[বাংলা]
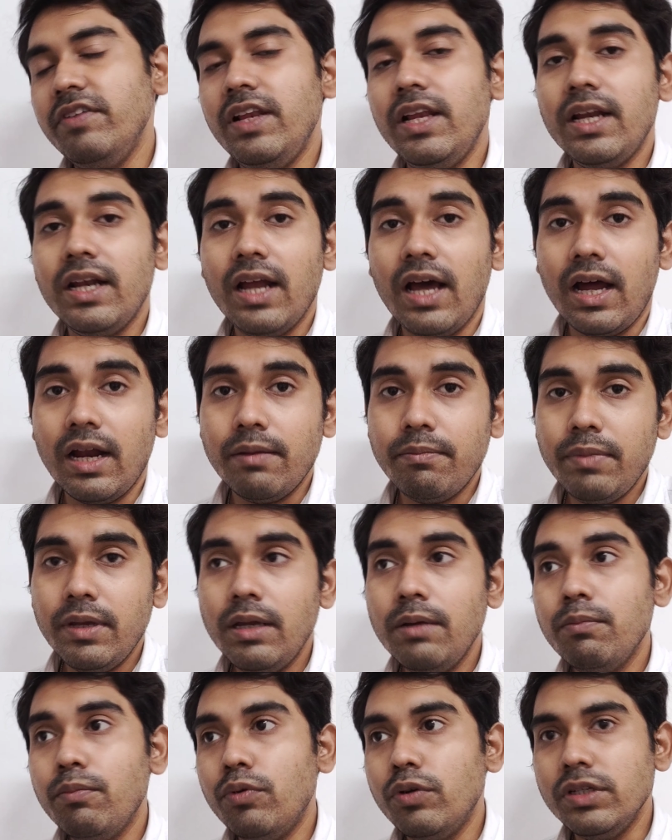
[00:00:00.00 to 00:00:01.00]
ভিলেন
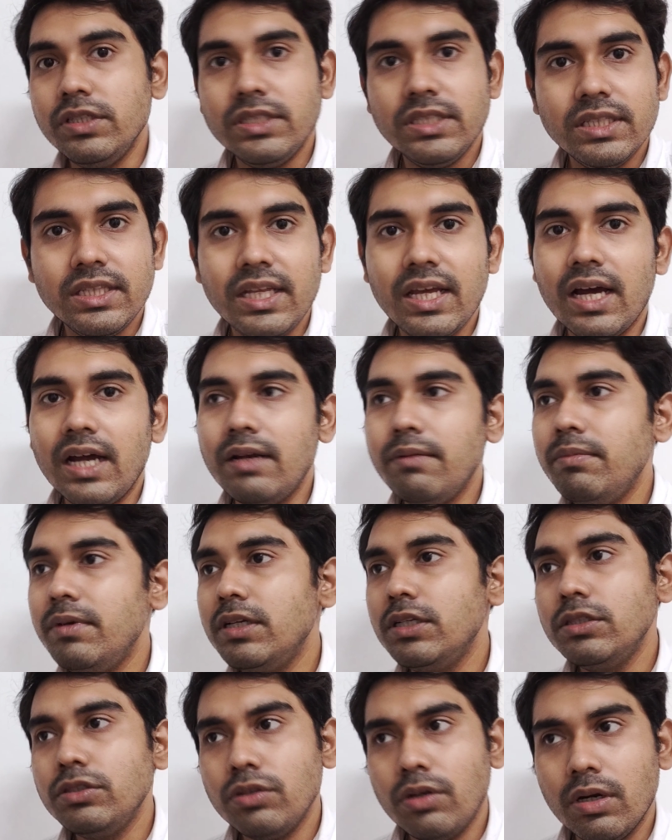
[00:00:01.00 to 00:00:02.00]
হারবে পরিস্থিতি
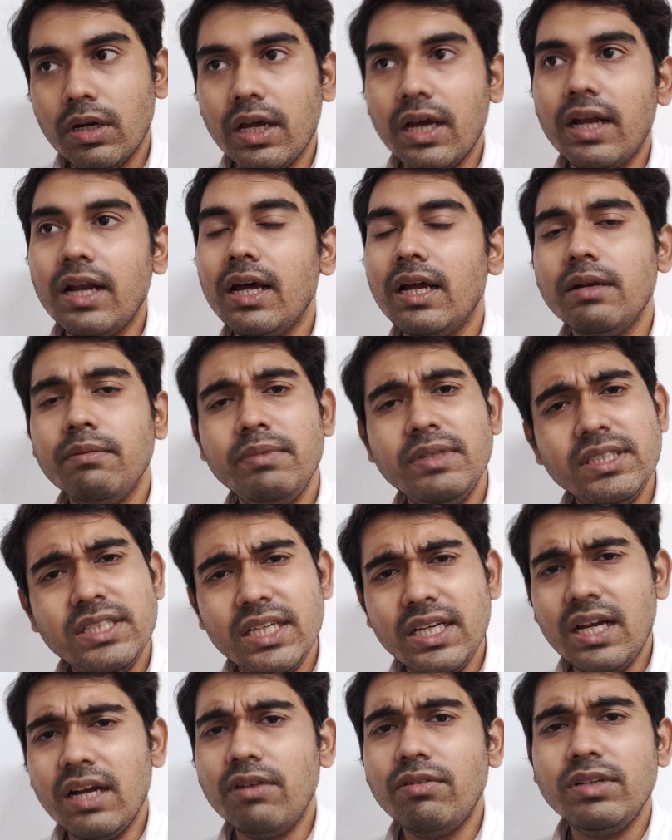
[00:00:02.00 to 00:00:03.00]
হারবে সরকার হারবে
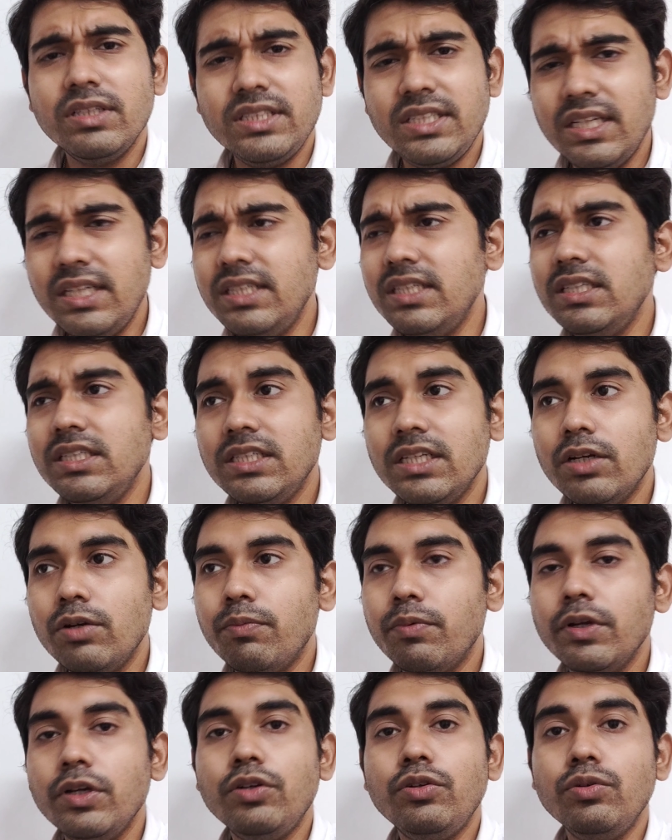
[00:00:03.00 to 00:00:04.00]
যেই কারণে যেই জিনিসের
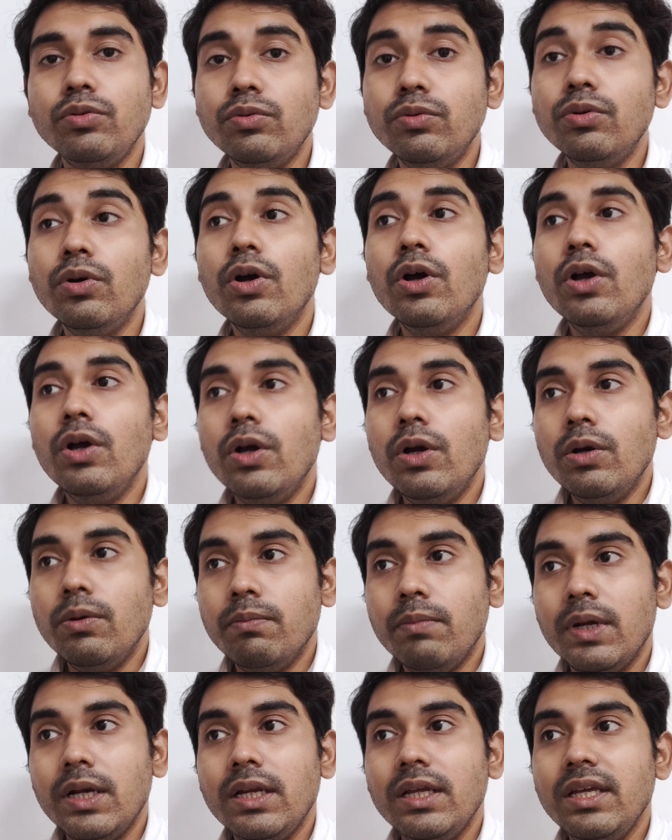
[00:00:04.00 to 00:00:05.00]
ওপরে ট্রু
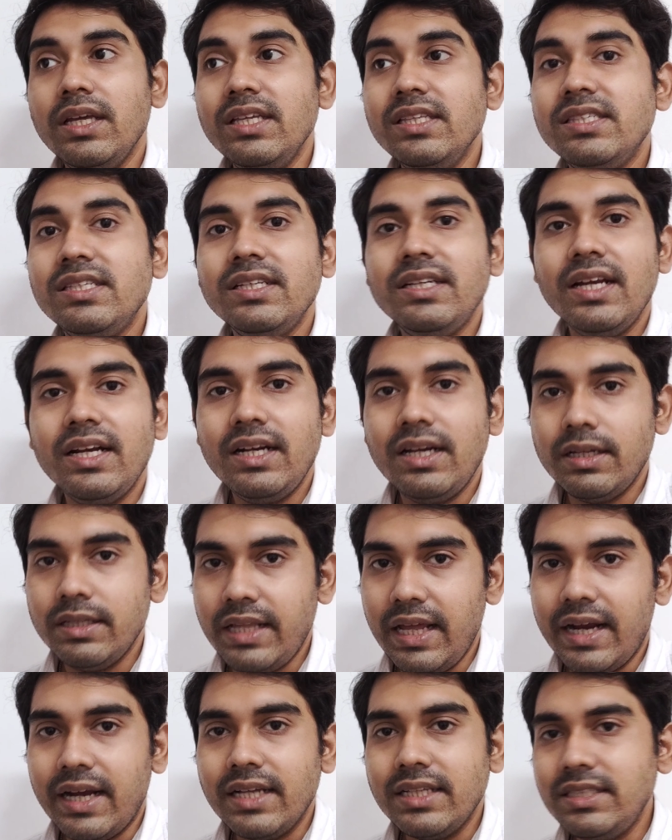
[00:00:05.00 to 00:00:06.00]
মানে ইনসিডেন্টটা
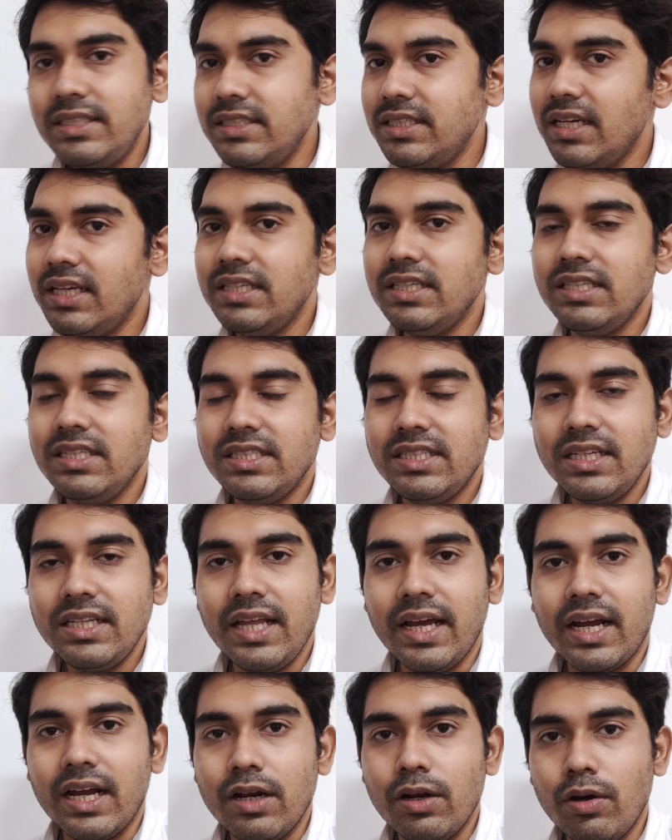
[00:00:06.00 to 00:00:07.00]
দেখাচ্ছে সেই জিনিসটা
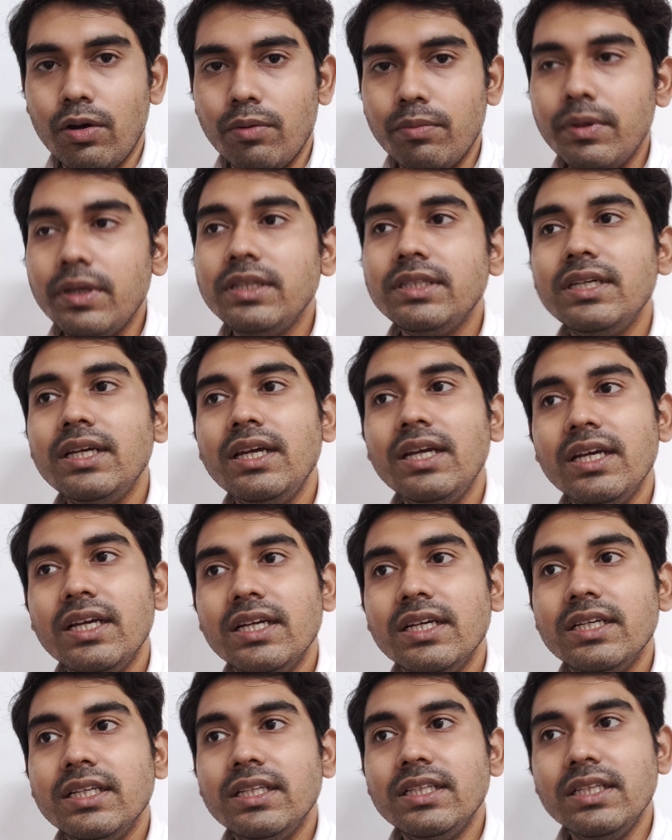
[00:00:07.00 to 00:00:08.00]
দেখানো হবে যে
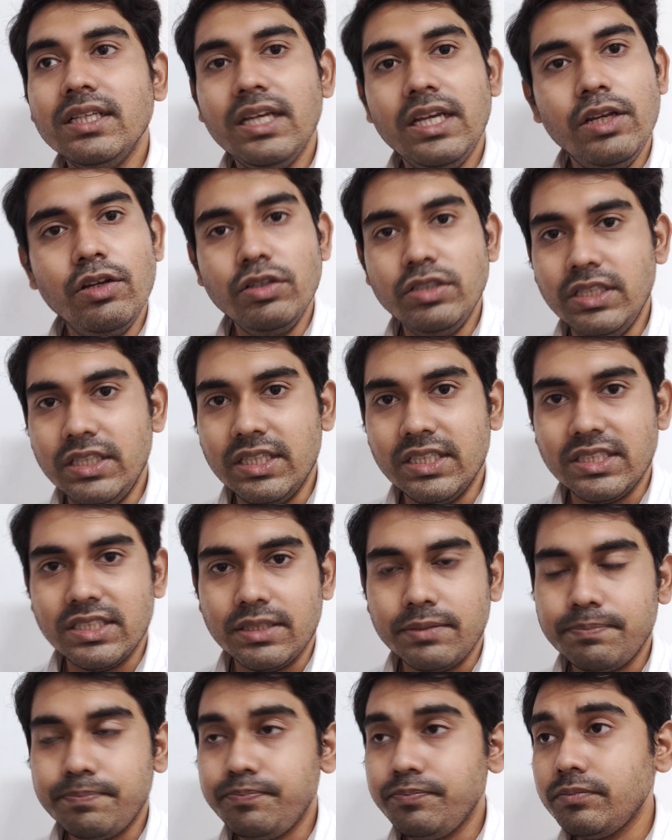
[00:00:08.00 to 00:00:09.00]
হিরো
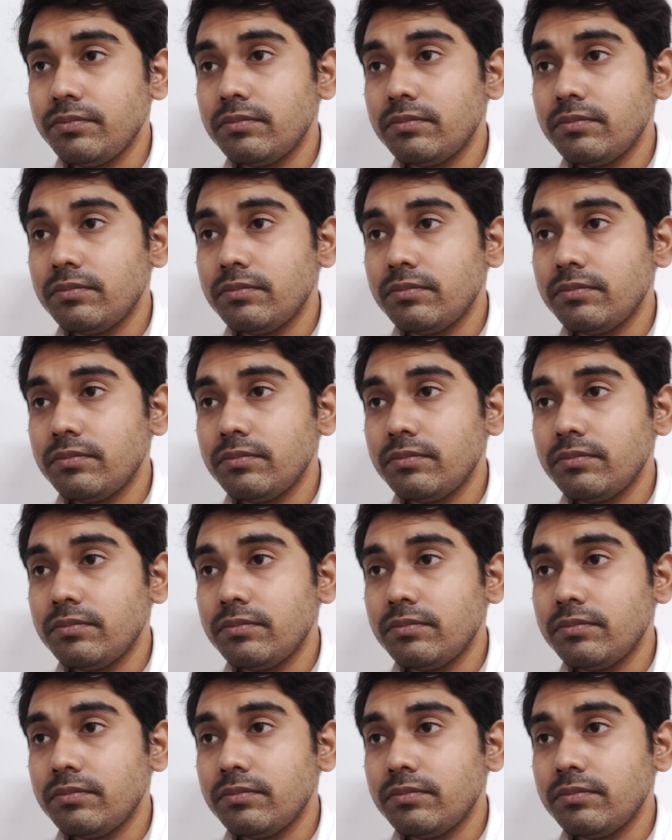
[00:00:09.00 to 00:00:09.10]
জিতেছে